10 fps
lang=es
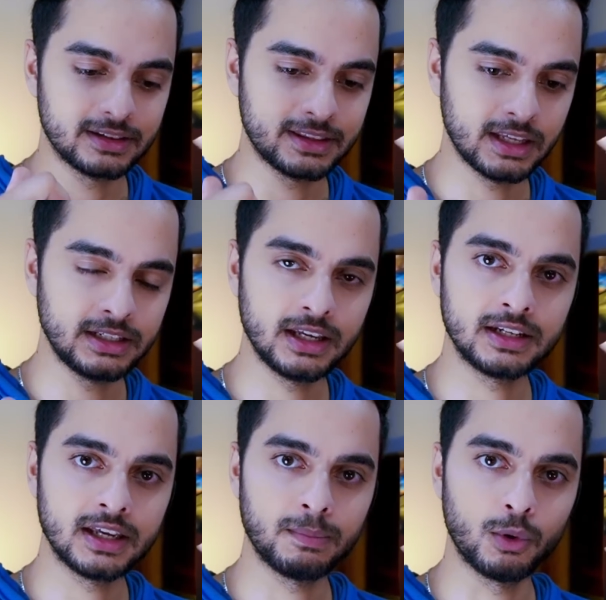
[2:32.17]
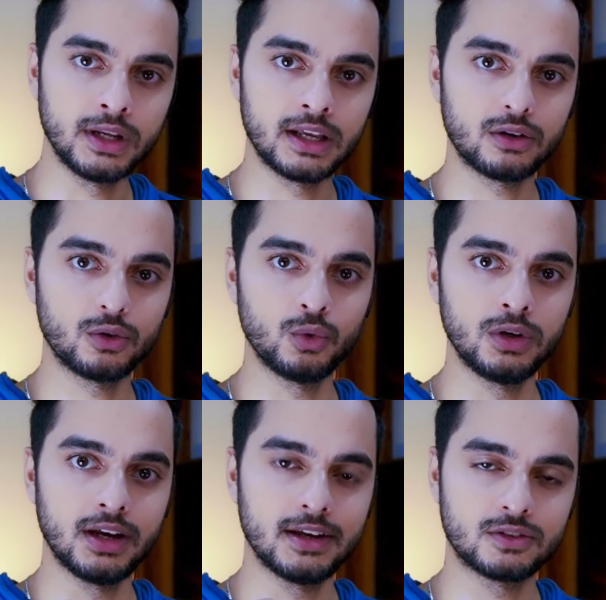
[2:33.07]
tenían que poner
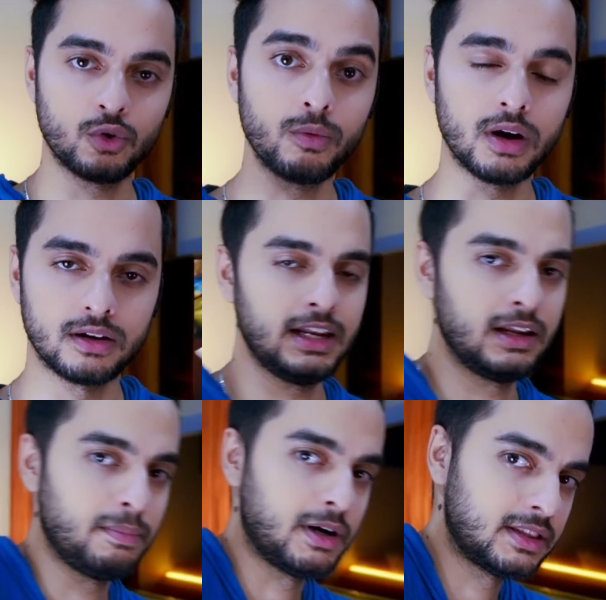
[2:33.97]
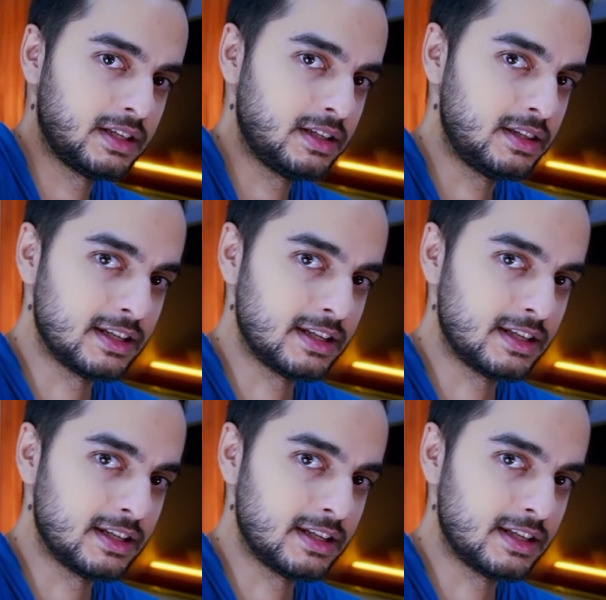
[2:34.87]
una escoba en la parte de